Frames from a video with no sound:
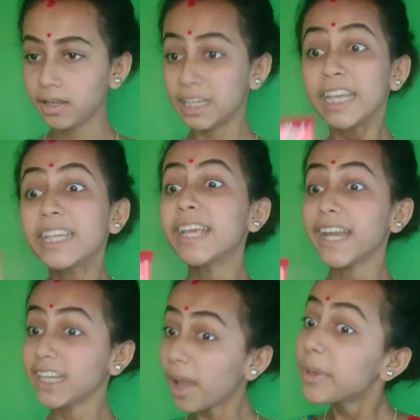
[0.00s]

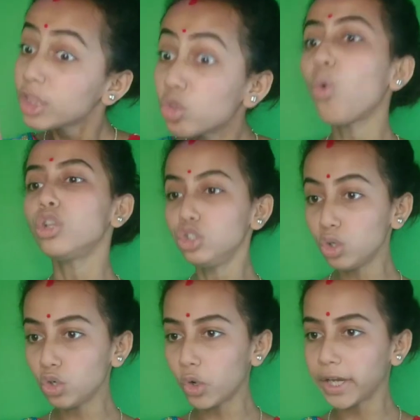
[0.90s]
কিটক্যাটটা আমি তোর জন্য
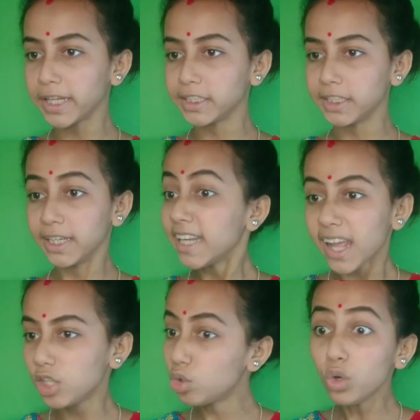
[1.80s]
এনেছি
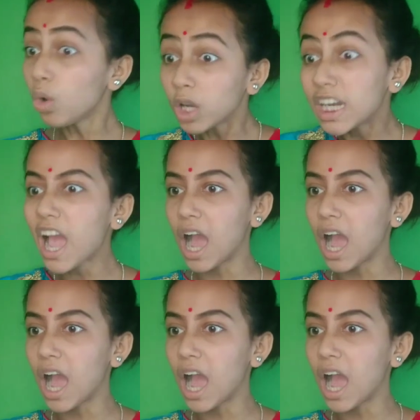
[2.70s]
রিয়ার জন্য না